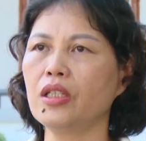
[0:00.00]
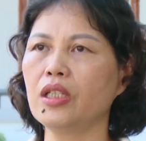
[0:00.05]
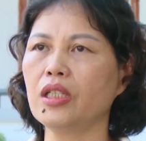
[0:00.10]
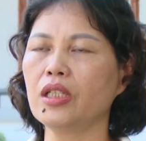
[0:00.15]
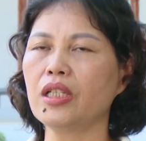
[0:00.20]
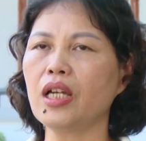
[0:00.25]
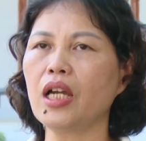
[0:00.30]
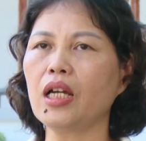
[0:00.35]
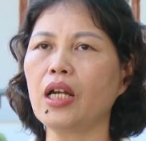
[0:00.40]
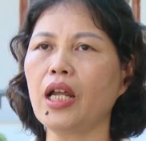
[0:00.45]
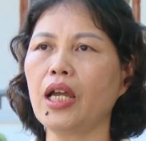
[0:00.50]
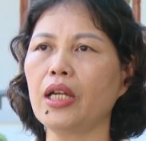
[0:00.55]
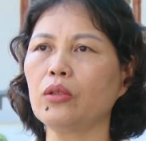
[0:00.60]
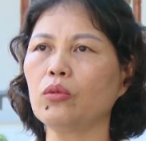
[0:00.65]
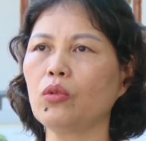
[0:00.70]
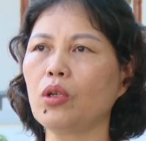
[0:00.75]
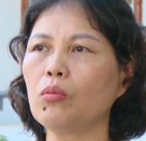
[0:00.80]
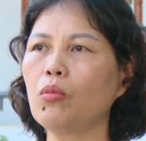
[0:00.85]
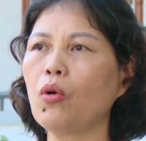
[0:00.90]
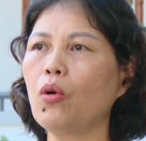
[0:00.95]
Chỉnh trang lại
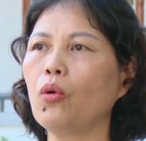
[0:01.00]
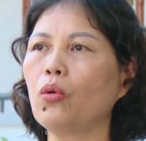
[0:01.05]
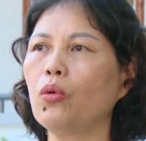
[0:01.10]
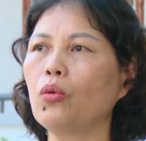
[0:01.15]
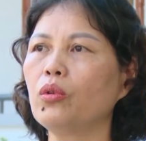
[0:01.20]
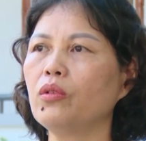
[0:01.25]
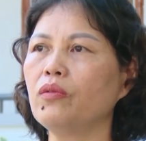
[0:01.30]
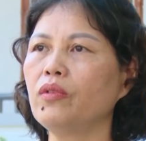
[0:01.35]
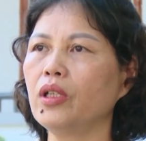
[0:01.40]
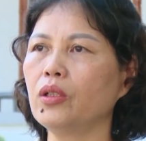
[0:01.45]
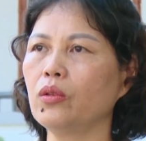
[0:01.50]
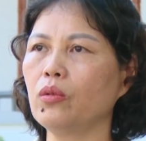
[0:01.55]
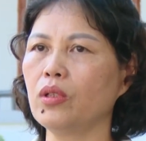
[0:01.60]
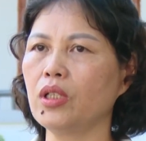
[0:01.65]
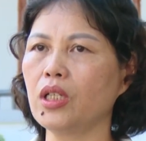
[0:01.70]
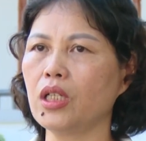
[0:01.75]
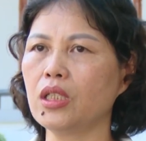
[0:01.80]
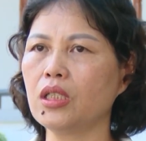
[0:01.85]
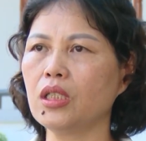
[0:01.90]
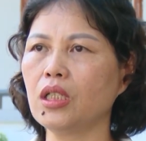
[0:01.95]
toàn bộ khuôn viên của
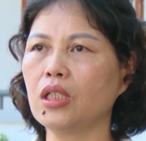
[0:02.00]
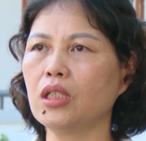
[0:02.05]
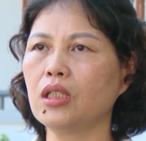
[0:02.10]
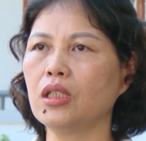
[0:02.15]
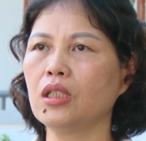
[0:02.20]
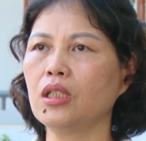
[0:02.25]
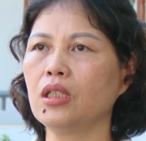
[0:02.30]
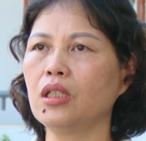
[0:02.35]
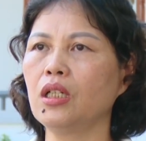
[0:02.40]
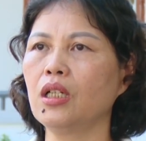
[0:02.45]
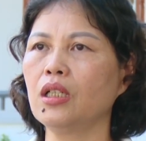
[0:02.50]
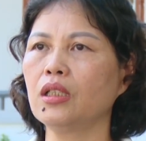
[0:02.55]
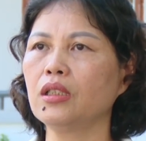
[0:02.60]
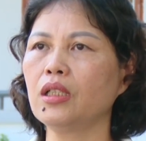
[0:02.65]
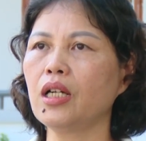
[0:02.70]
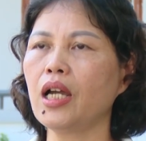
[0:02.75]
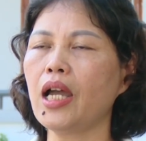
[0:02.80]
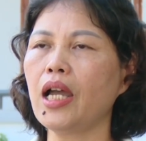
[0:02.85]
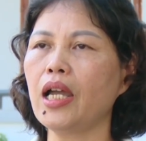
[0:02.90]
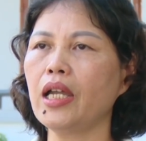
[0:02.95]
nhà trường.
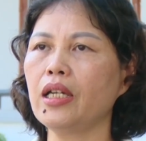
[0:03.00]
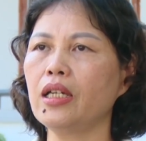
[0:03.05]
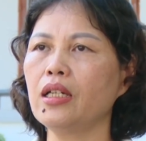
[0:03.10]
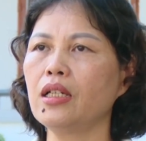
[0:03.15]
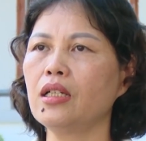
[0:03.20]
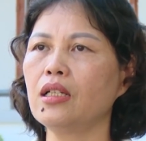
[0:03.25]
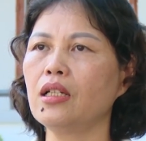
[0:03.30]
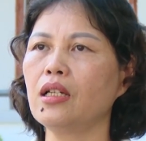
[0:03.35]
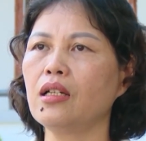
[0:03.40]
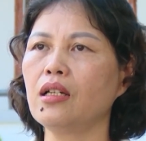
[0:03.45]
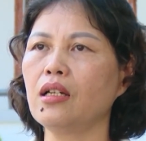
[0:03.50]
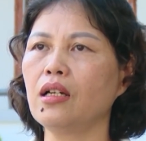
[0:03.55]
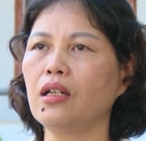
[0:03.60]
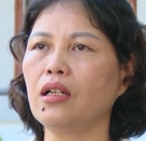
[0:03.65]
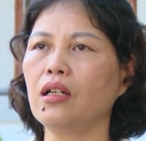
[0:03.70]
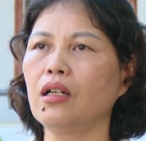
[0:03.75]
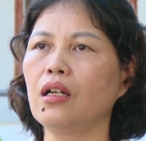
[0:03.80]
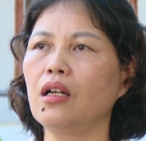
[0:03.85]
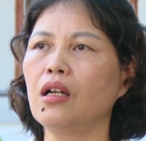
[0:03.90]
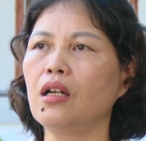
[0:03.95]
Thứ hai
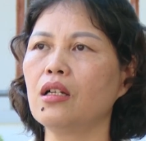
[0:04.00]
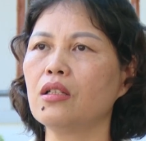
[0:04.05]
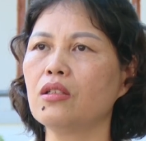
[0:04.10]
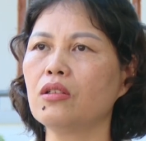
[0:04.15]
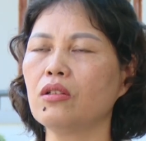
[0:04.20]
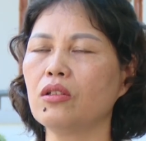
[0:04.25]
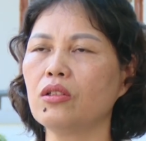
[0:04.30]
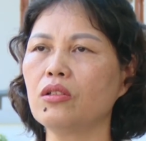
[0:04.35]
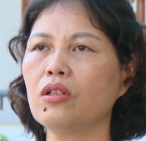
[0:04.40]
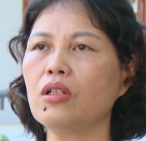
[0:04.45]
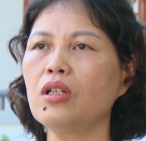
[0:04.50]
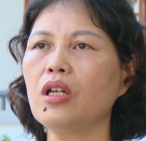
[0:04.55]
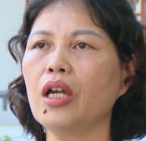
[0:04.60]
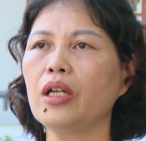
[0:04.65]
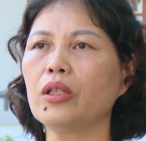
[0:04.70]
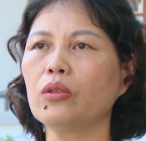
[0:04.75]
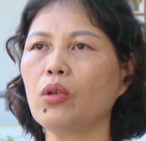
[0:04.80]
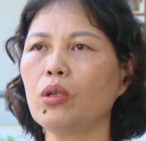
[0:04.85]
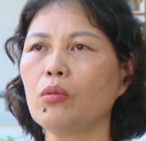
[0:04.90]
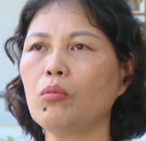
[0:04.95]
là sửa chữa
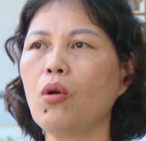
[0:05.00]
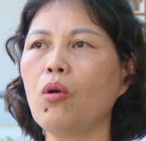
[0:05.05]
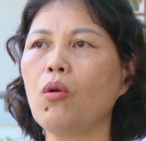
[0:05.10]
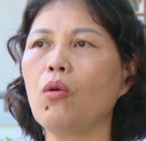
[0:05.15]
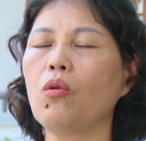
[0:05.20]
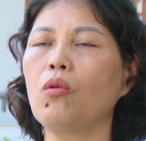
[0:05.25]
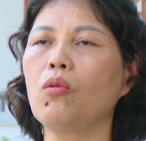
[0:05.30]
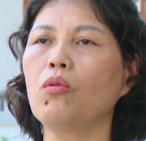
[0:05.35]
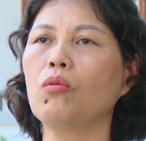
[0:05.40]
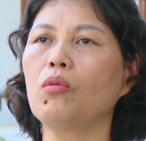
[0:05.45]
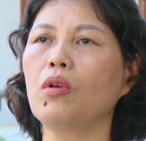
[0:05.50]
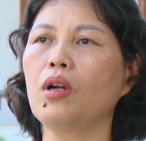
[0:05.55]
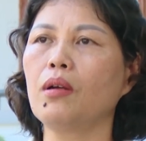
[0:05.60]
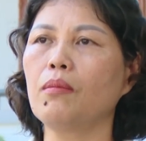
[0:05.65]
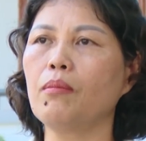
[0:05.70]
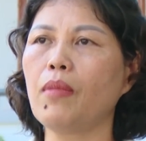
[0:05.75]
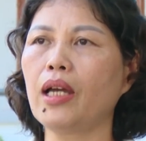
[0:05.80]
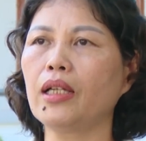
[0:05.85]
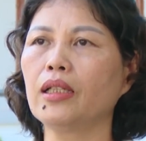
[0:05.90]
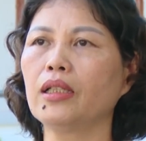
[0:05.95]
lại toàn bộ
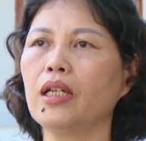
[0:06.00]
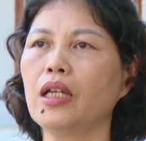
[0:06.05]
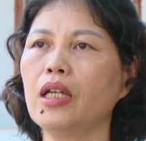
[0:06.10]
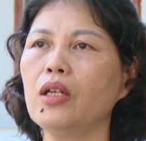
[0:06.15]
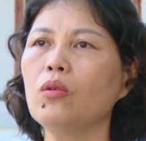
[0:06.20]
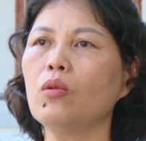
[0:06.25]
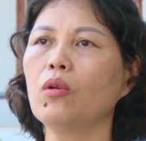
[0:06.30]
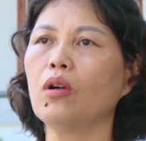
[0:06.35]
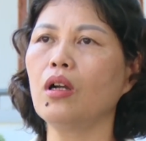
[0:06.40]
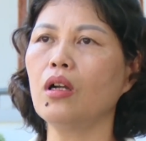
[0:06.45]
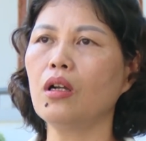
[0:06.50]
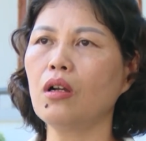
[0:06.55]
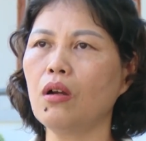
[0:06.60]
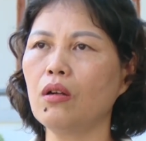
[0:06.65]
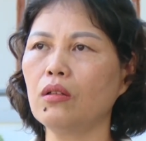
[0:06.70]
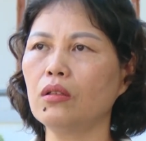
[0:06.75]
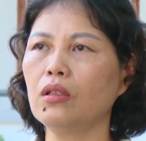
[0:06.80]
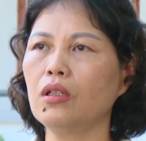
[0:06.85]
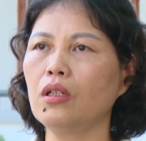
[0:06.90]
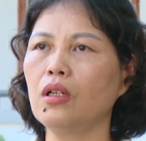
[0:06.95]
bàn ghế của các
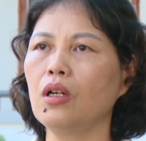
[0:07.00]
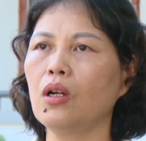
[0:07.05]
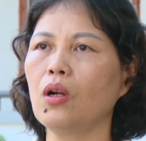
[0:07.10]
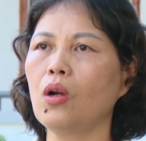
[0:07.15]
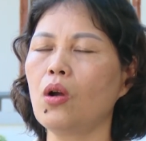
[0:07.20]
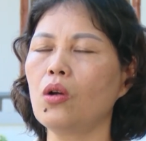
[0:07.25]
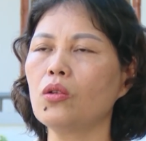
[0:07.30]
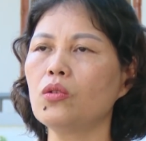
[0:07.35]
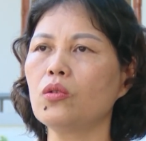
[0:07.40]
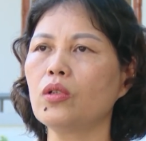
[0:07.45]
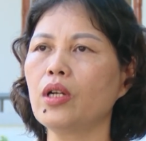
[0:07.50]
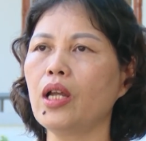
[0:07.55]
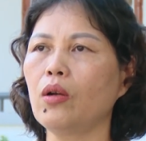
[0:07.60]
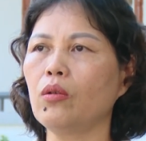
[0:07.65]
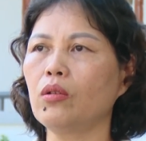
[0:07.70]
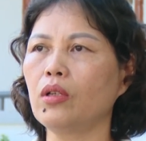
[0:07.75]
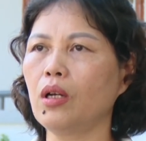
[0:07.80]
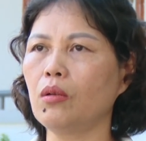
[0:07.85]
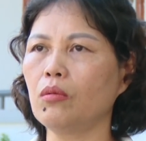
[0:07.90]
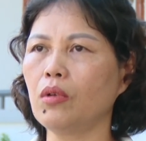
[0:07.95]
con. Có chỗ nào
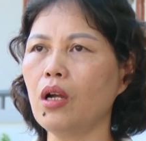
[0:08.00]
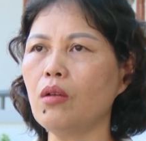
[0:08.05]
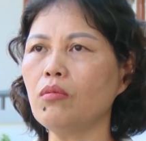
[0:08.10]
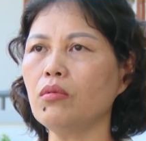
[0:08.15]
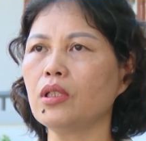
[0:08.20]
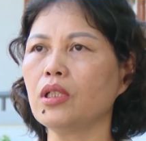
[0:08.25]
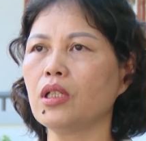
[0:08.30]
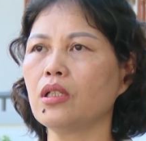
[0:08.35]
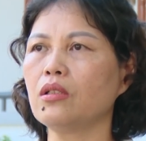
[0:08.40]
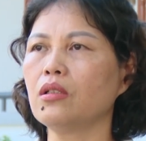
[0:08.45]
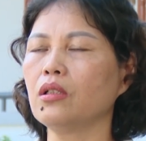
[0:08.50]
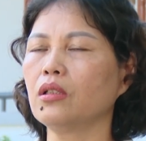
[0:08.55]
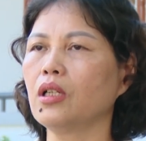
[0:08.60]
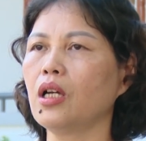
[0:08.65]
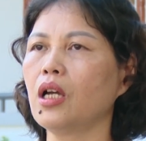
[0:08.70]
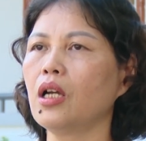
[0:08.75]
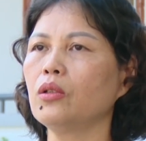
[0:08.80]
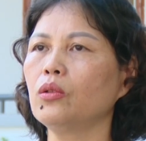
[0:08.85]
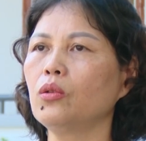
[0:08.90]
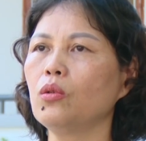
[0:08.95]
còn hỏng hóc thì nhà trường
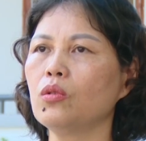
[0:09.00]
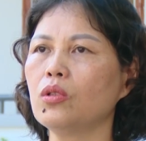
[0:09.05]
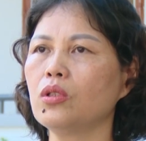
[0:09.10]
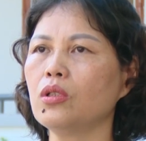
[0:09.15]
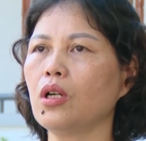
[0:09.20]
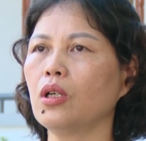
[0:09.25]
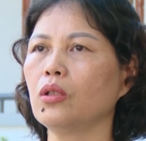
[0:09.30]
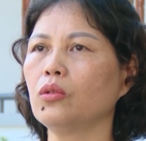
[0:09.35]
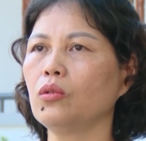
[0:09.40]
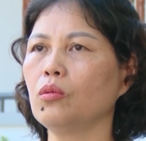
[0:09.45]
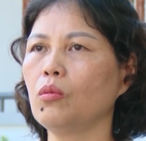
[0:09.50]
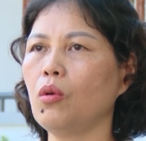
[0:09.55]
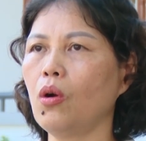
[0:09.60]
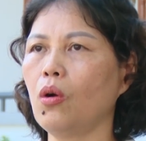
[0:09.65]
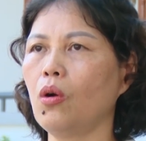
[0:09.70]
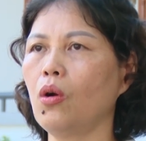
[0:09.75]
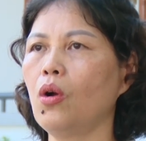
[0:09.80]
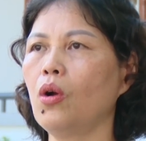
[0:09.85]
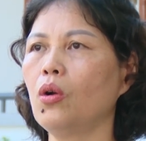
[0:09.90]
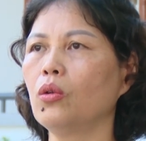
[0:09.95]
đã tu sửa, tu
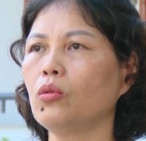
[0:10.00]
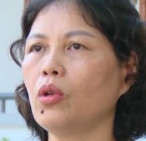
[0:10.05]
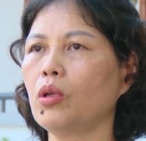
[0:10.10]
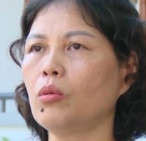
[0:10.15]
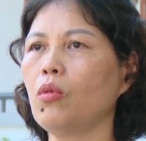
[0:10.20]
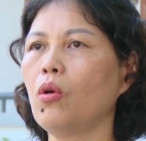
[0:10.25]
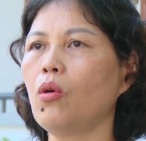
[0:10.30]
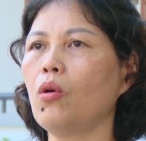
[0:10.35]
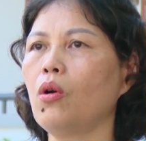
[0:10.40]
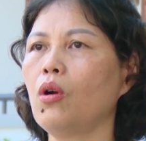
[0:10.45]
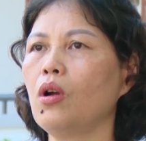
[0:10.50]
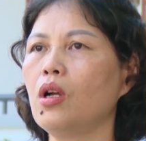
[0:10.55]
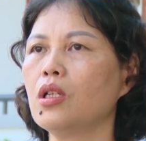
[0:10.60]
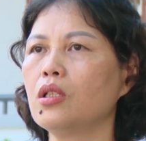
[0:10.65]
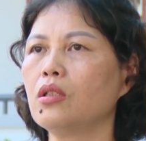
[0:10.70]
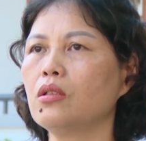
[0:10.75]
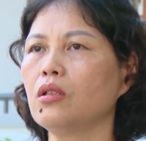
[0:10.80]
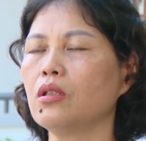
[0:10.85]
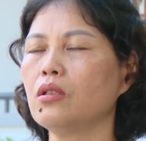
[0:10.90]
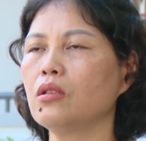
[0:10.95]
bổ toàn bộ,
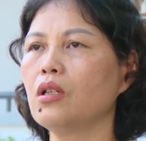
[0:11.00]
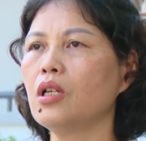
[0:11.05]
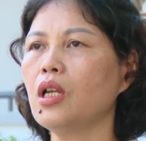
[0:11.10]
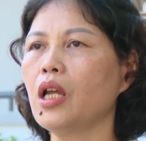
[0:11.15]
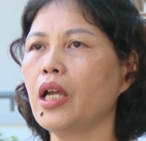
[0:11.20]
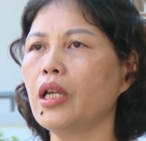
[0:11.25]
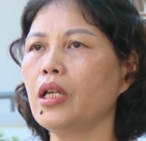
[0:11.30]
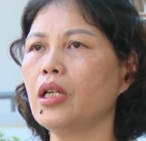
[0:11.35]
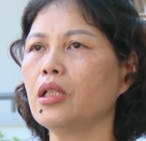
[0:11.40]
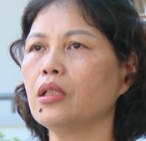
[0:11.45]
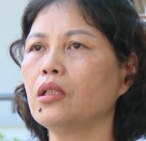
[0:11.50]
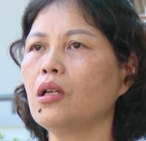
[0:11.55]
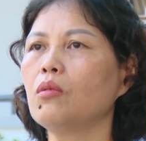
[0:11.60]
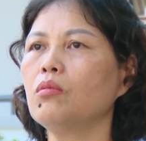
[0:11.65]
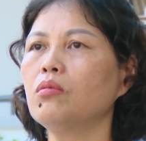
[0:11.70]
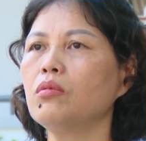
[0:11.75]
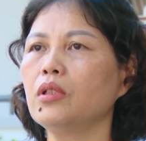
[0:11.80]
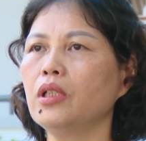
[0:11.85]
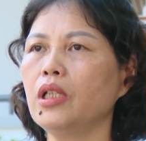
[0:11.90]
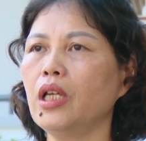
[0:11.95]
sửa chữa lại hệ
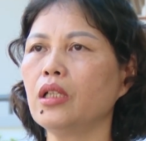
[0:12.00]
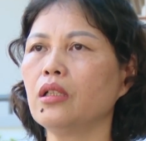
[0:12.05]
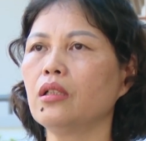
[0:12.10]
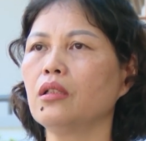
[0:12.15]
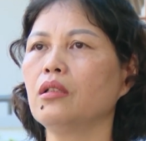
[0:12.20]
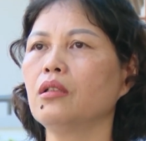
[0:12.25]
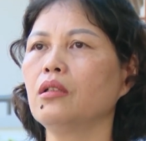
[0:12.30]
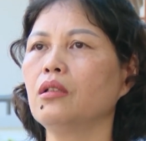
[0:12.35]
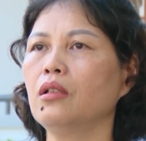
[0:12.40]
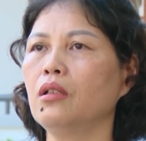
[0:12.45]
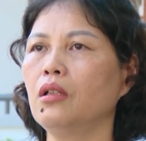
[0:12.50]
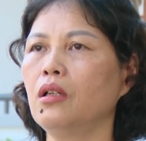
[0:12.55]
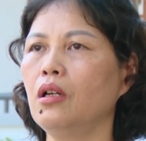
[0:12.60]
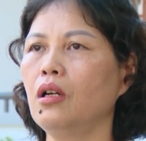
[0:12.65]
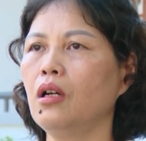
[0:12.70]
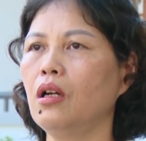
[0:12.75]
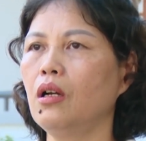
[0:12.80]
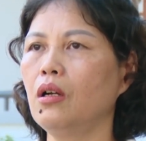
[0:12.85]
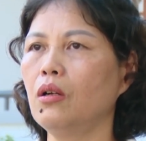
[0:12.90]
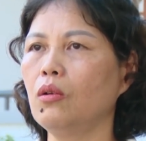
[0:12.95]
thống điện,
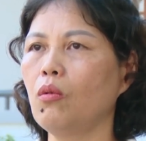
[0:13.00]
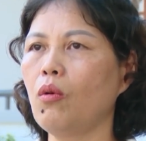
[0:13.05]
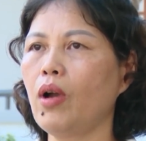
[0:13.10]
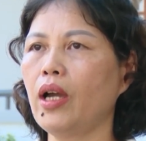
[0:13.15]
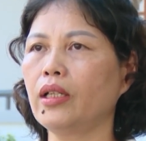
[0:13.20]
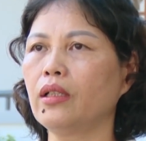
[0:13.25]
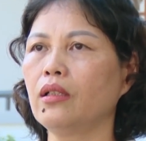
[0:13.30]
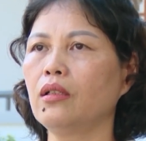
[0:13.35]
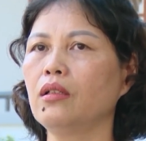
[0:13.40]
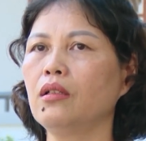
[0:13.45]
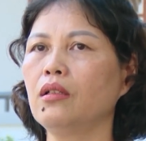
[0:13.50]
quạt